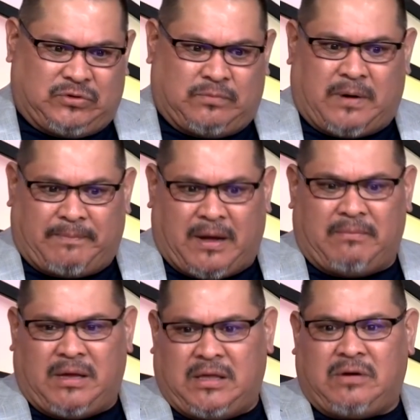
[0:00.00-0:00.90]
tu papá
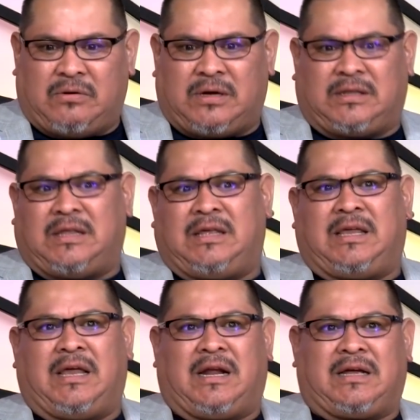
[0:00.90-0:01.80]
me dijo que te
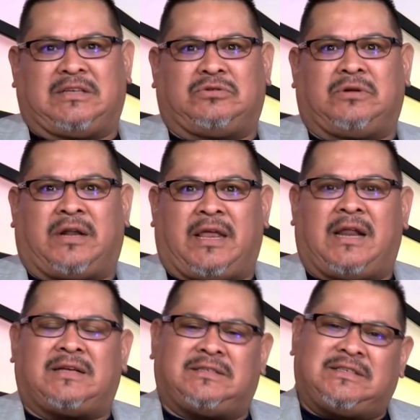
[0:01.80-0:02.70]
dijera que
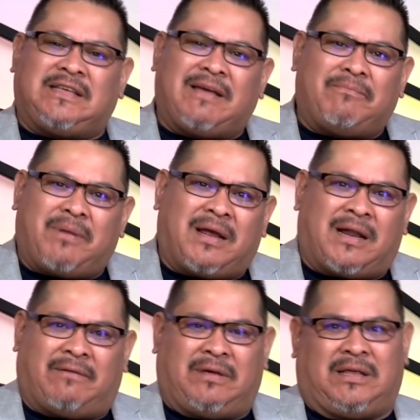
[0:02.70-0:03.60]
sonrieras siempre a
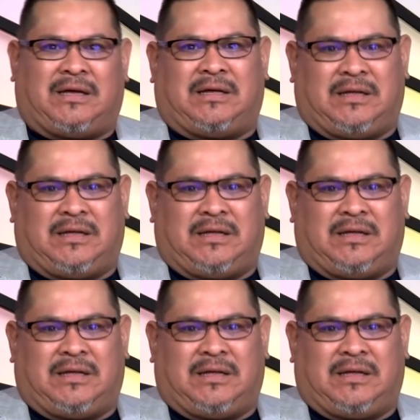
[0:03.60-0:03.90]
la vida.